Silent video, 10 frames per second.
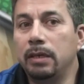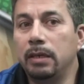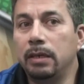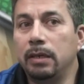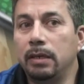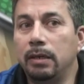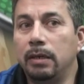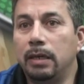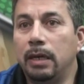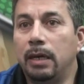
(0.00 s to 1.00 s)

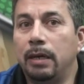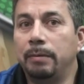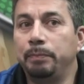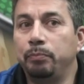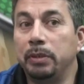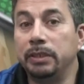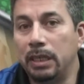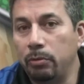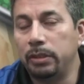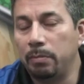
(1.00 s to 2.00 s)
Eh, era,
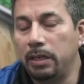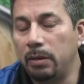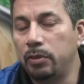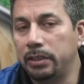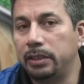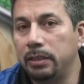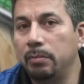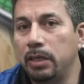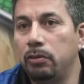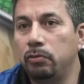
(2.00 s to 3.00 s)
pensamos también que podía ser de
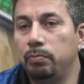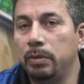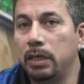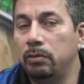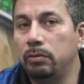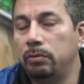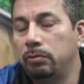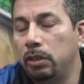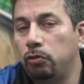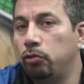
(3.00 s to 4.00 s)
mediano, mediano
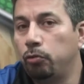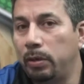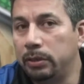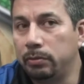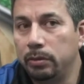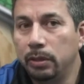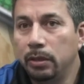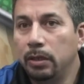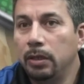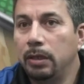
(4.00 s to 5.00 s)
o de corto plazo,
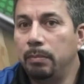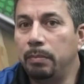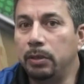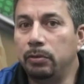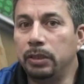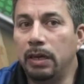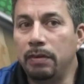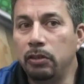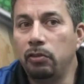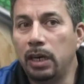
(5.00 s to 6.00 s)
pero ya
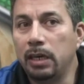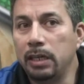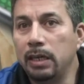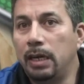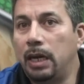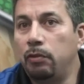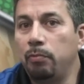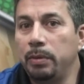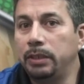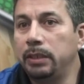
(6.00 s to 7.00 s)
viendo la realidad a
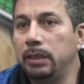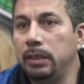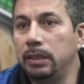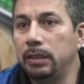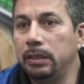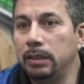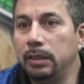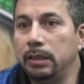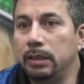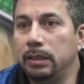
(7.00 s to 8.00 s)
dos meses
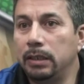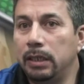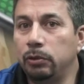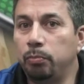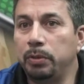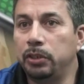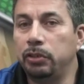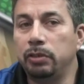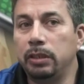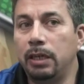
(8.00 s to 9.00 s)
de, de, las
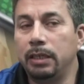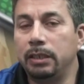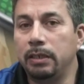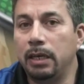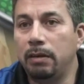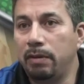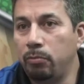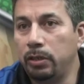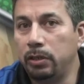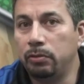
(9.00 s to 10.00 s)
suspensiones de las actividades,
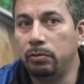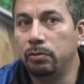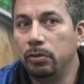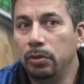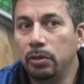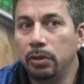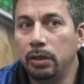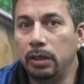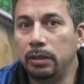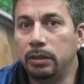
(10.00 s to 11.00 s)
vemos que esto
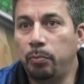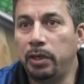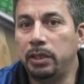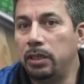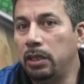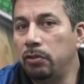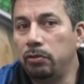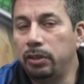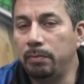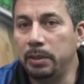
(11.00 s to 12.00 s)
eh, se puede extender
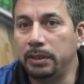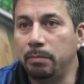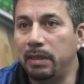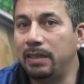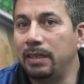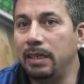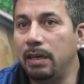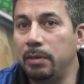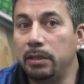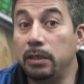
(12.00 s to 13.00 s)
dos, tres meses más
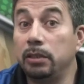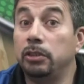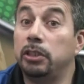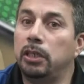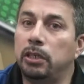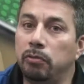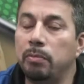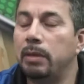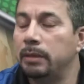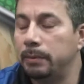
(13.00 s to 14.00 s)
tranquilamente, si es que no es
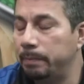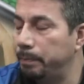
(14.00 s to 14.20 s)
más.